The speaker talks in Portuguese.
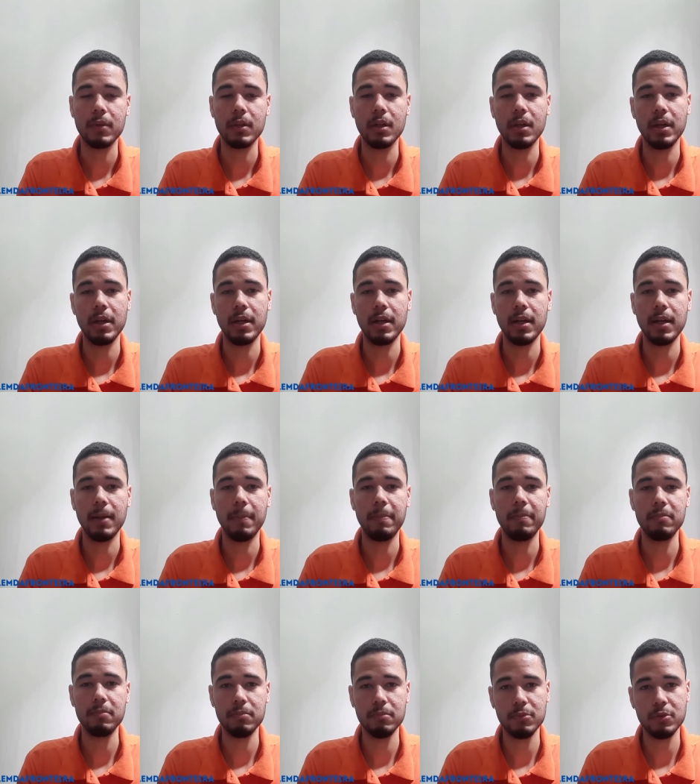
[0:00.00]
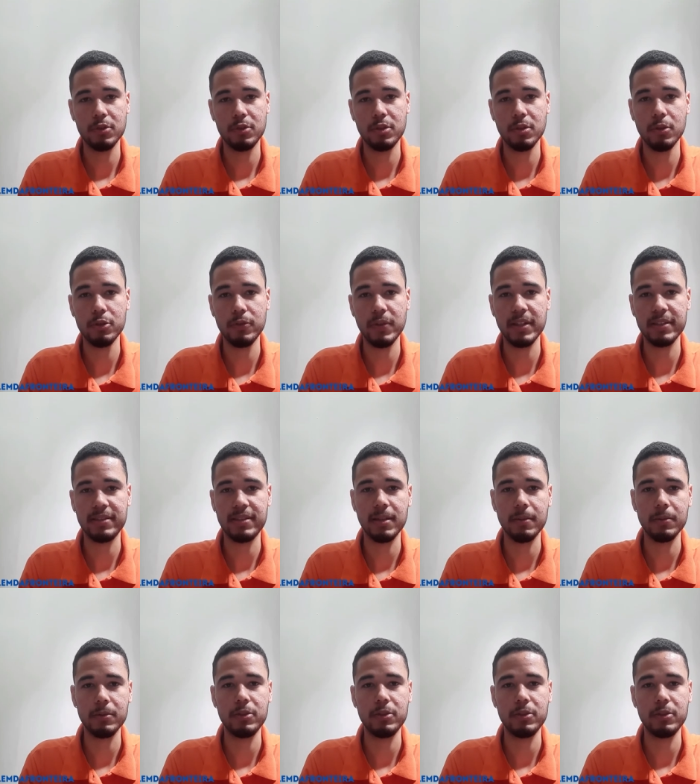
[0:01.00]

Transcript: era se não tivesse tempo,